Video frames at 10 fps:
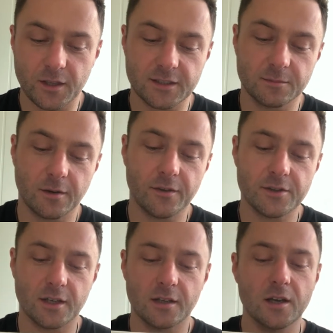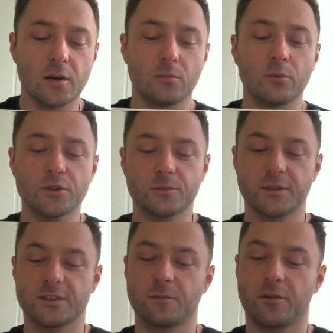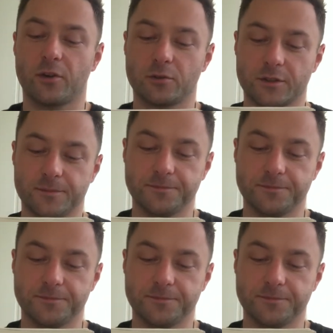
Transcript: Zbawiciel musi być zbawiony.